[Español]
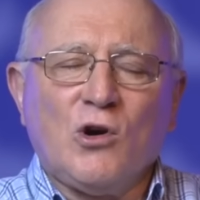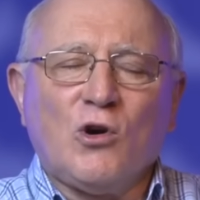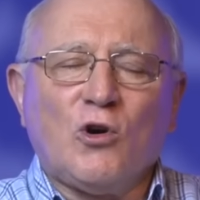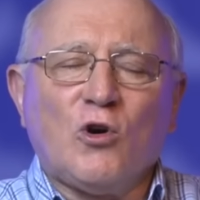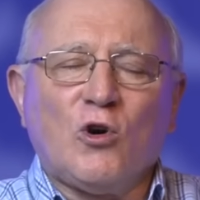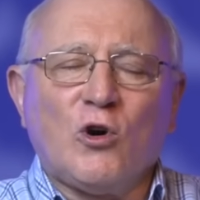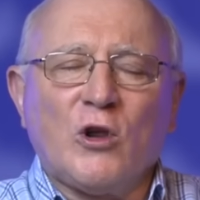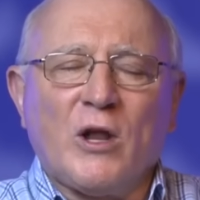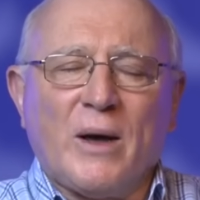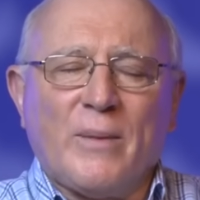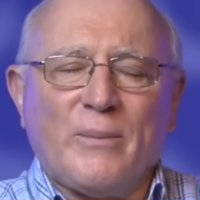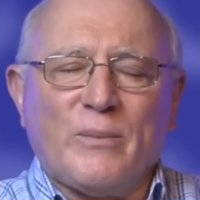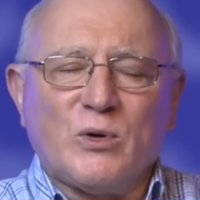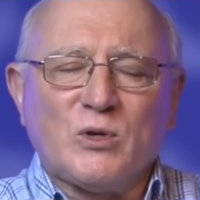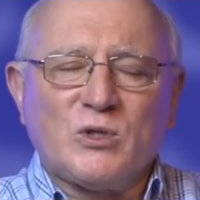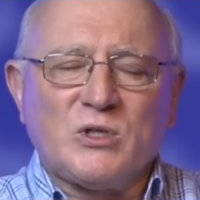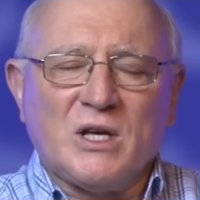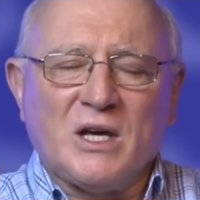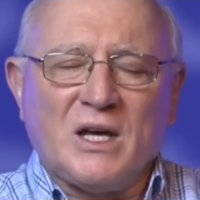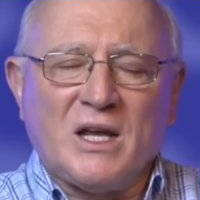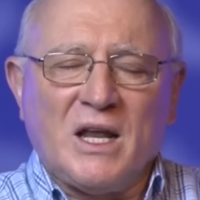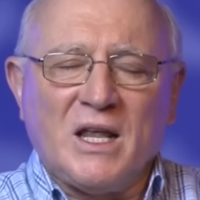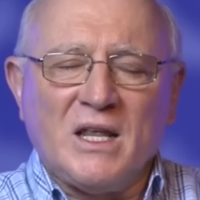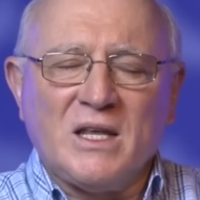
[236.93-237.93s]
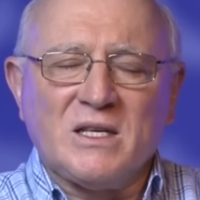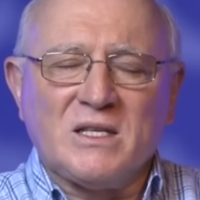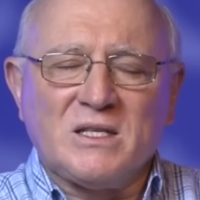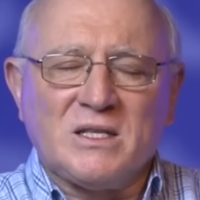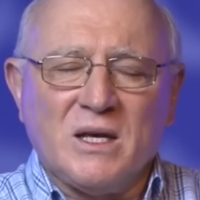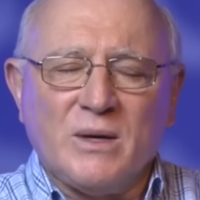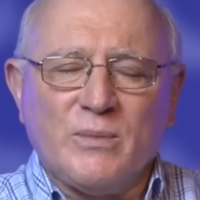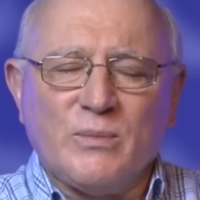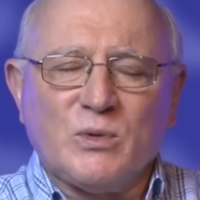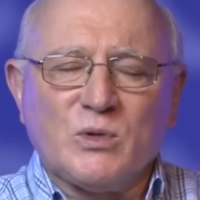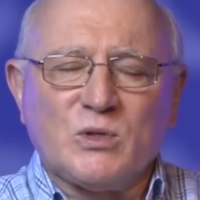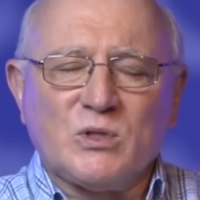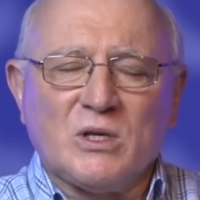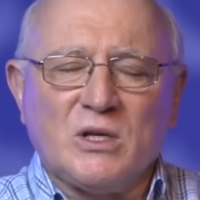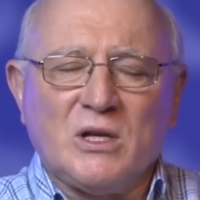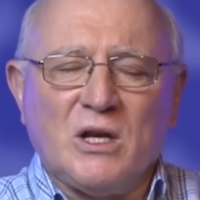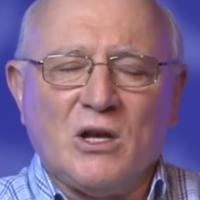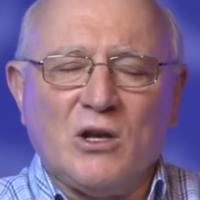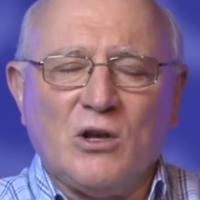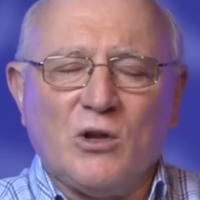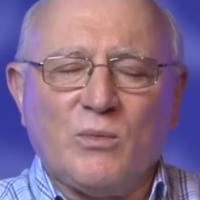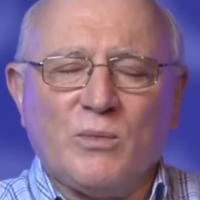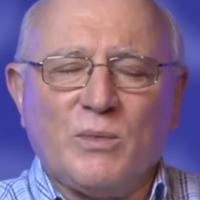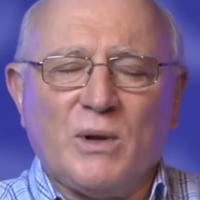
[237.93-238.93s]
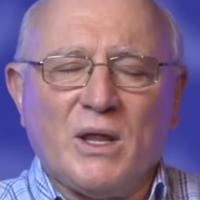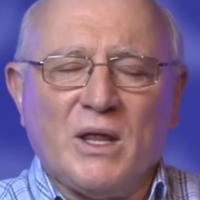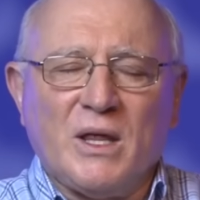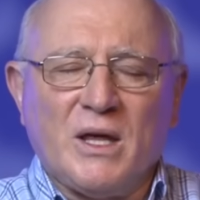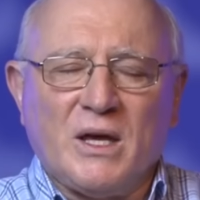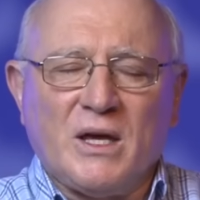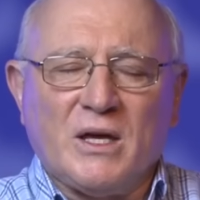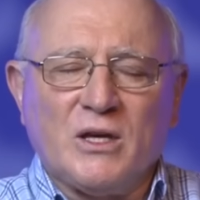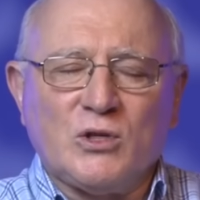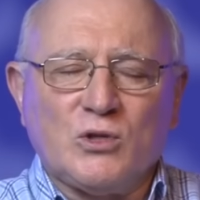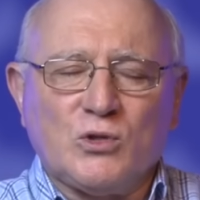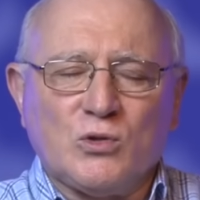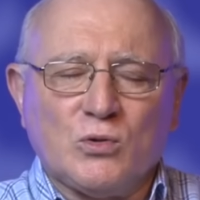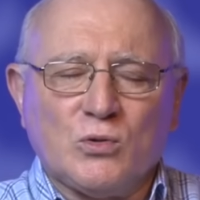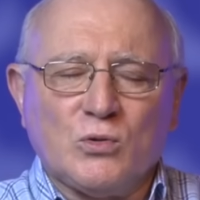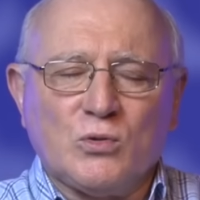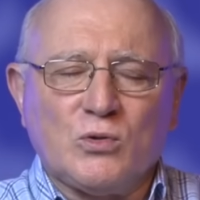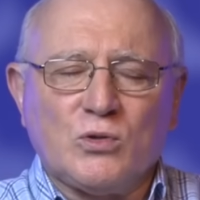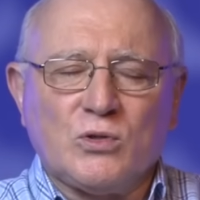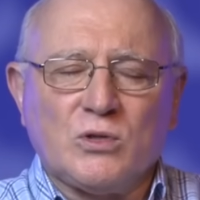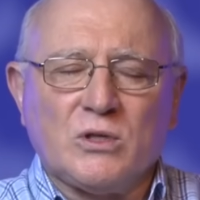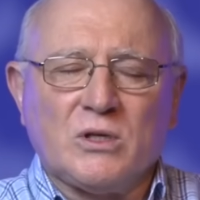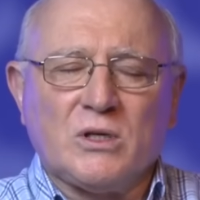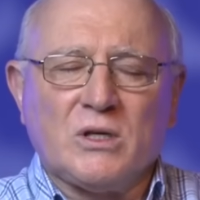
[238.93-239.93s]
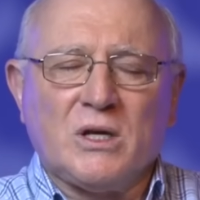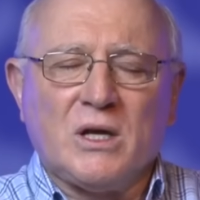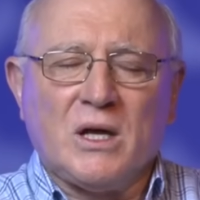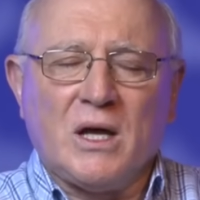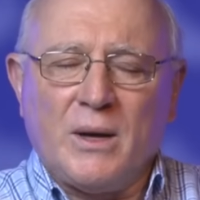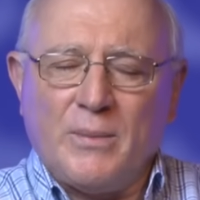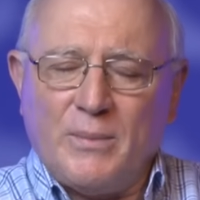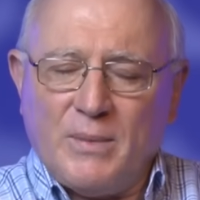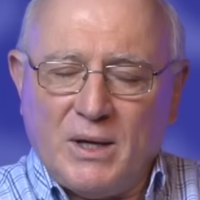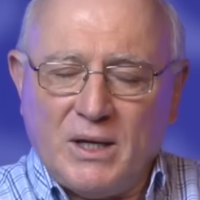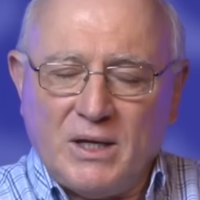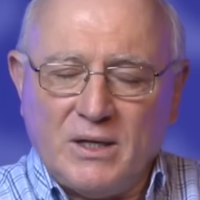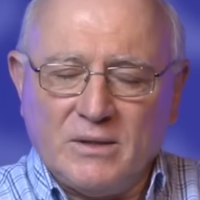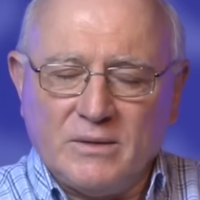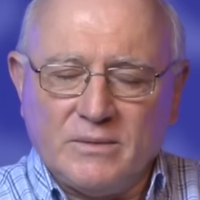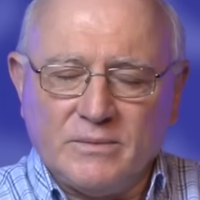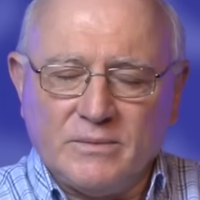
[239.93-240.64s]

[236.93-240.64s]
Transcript: Oramos y agradecemos en el nombre de Jesús. Amén.